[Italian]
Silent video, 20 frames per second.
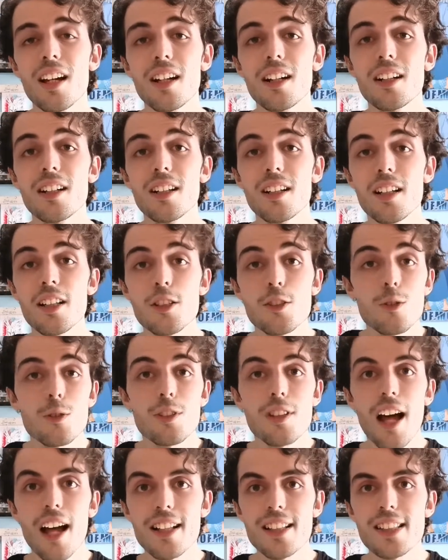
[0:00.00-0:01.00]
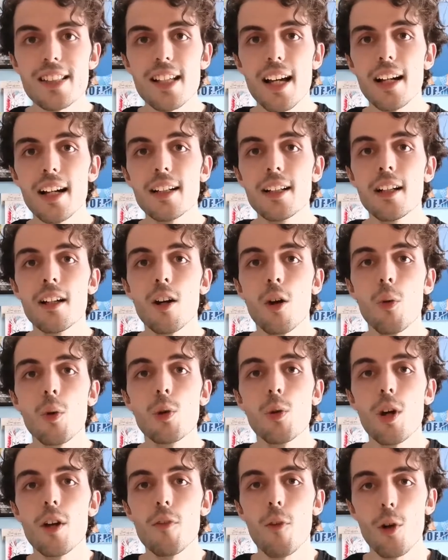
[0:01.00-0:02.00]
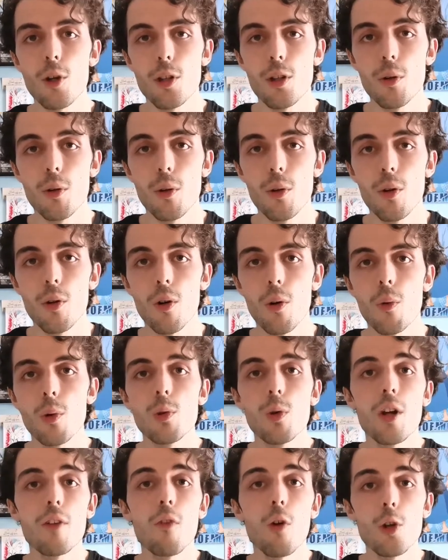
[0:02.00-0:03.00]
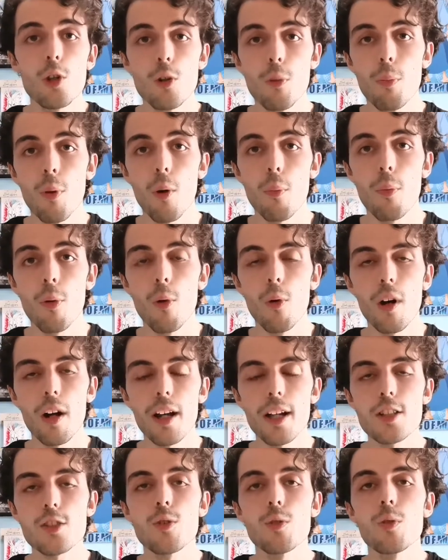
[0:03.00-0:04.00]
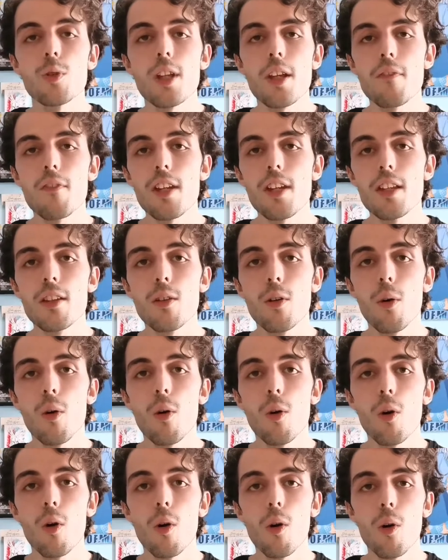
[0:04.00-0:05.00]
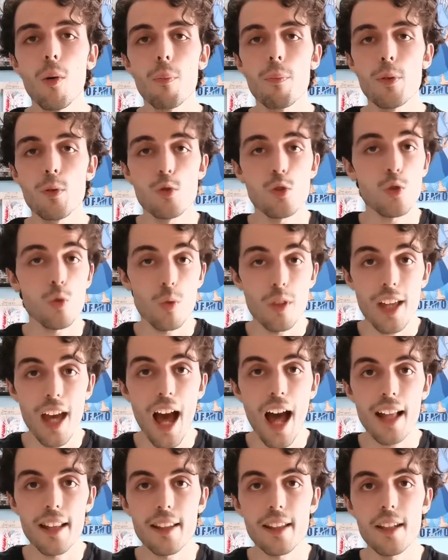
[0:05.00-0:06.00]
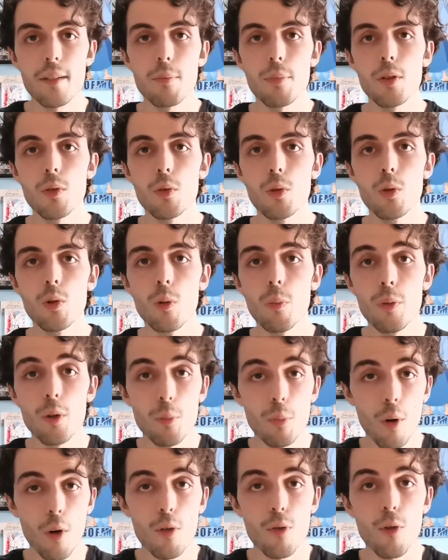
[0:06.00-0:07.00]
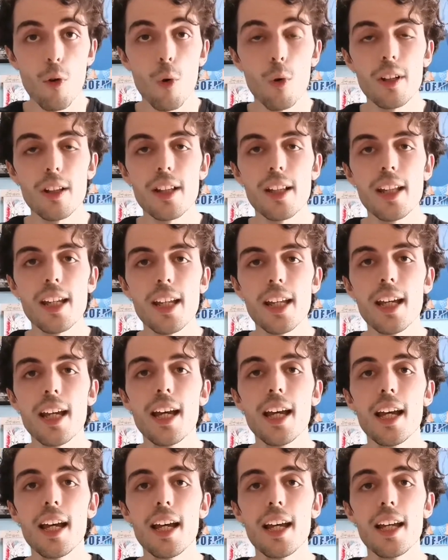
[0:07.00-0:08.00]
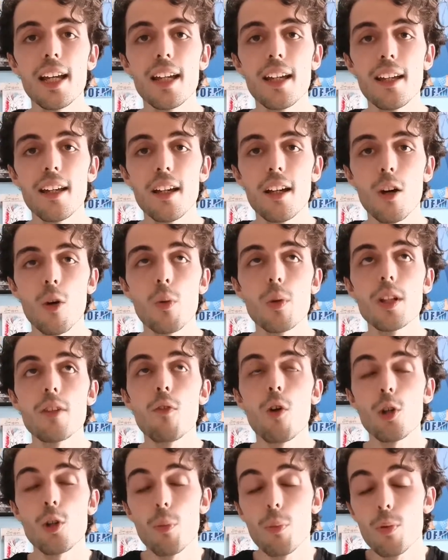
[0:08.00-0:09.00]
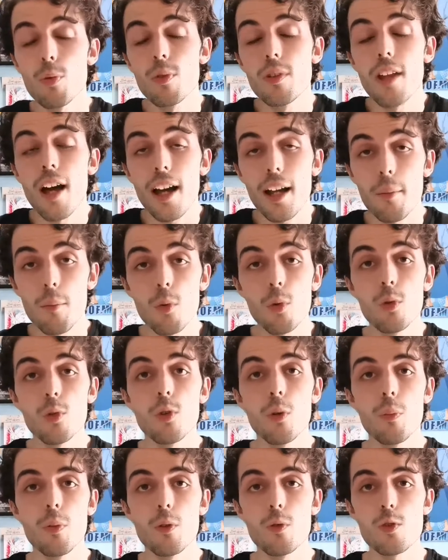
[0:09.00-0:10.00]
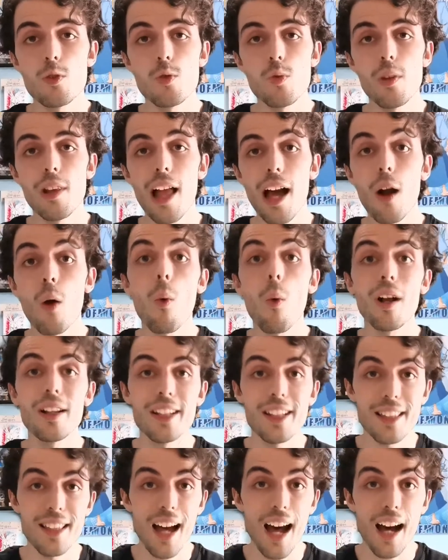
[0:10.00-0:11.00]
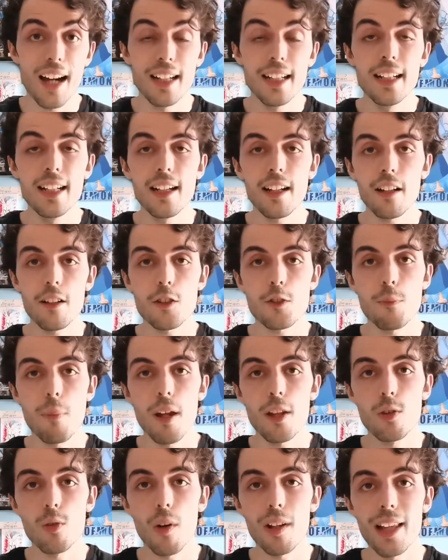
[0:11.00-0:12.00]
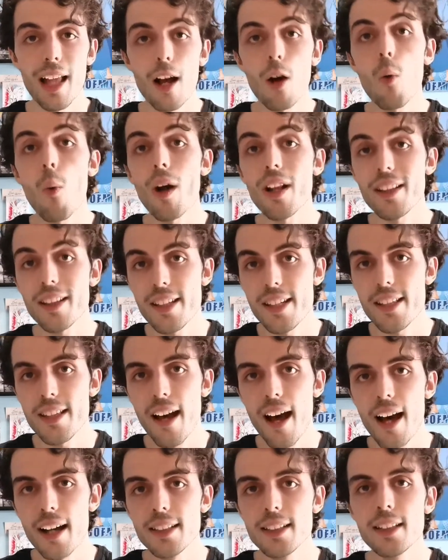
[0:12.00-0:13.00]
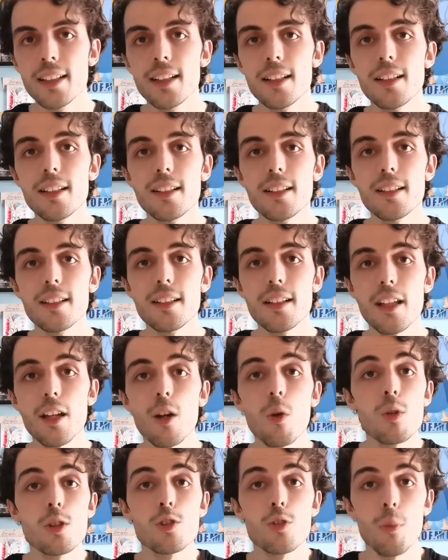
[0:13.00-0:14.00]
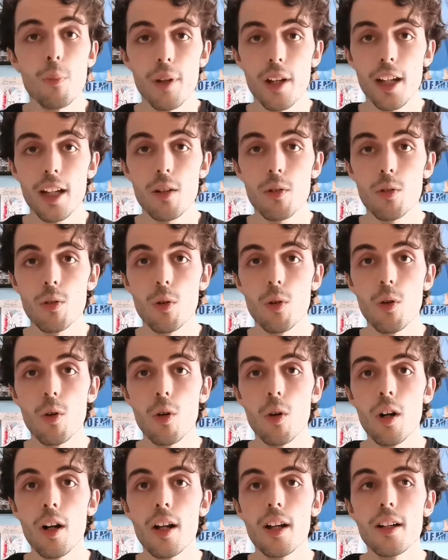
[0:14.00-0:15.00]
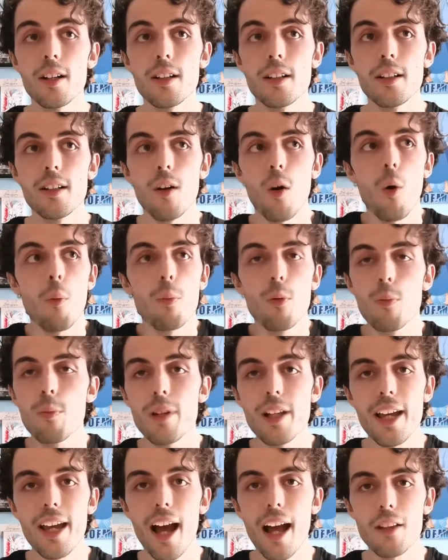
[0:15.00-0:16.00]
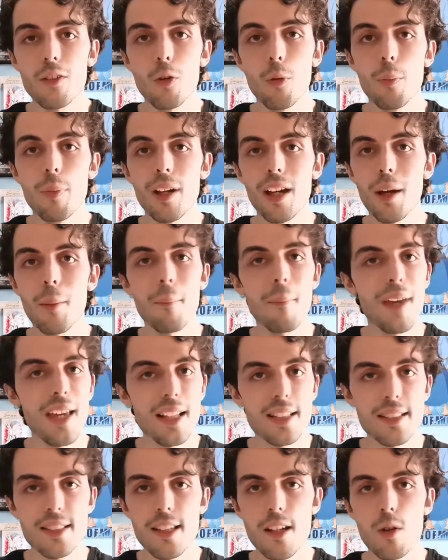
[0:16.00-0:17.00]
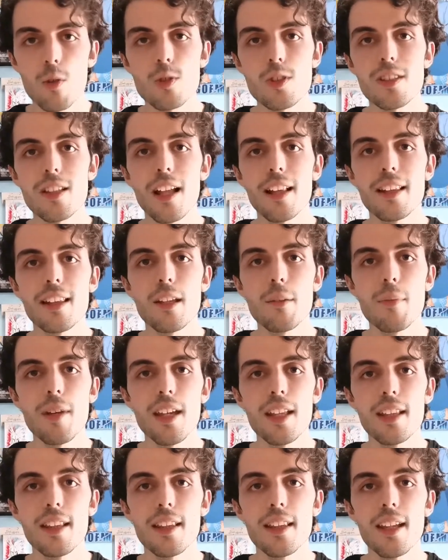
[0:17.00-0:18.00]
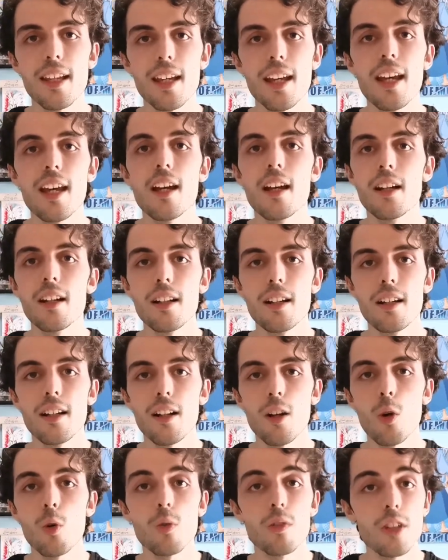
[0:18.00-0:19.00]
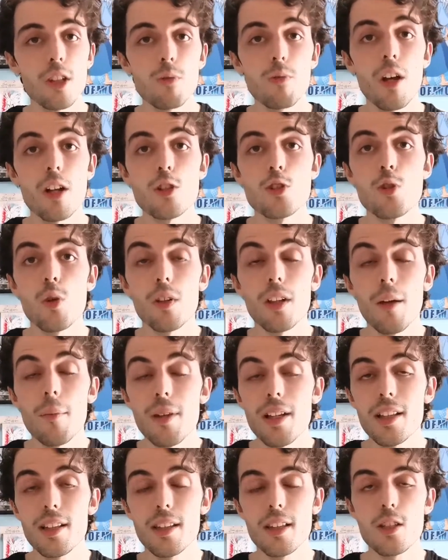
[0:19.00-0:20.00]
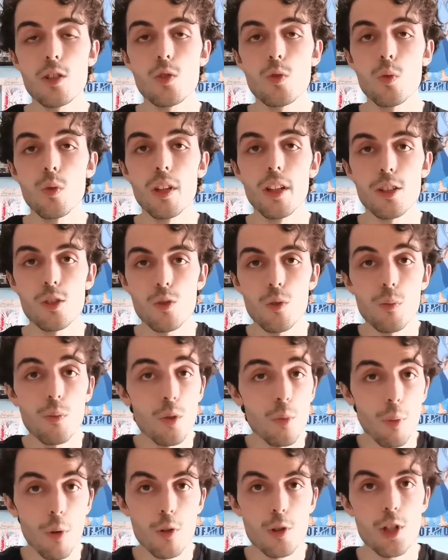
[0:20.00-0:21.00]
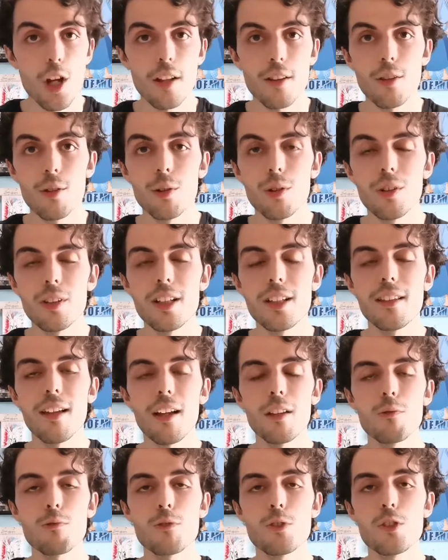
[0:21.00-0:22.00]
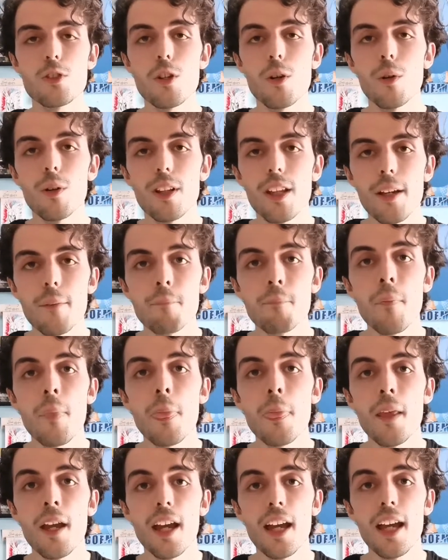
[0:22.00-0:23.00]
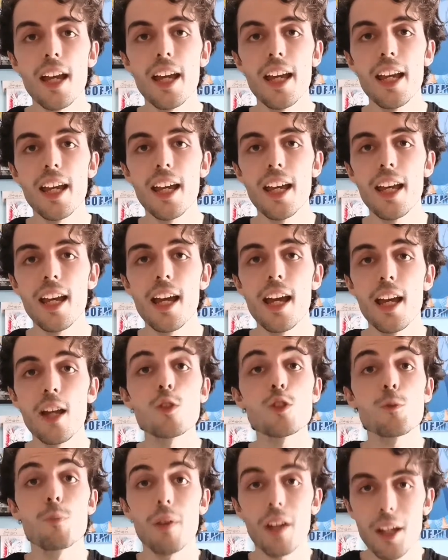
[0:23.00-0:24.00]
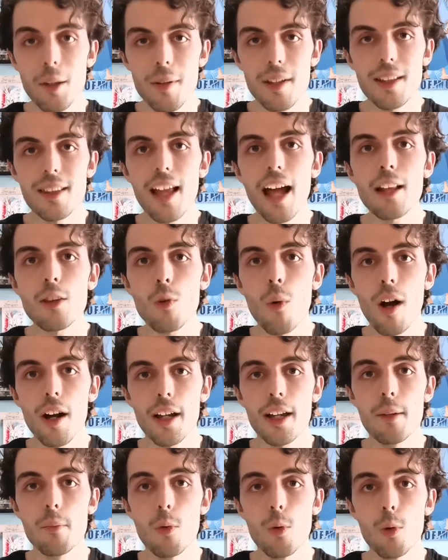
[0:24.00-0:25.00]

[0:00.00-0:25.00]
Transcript: Eh, in sostanza quello che, voglio, quello che voglio, proporre sono dei video più studiati, più, più profondi, eh, quindi voglio puntare molto più sulla qualità rispetto alla quantità. Eh, in questo periodo eh, ho pubblicato per mesi costantemente eh, continui aggiornamenti sul, sul mio progetto di traduzione e, e ho sperimentato anche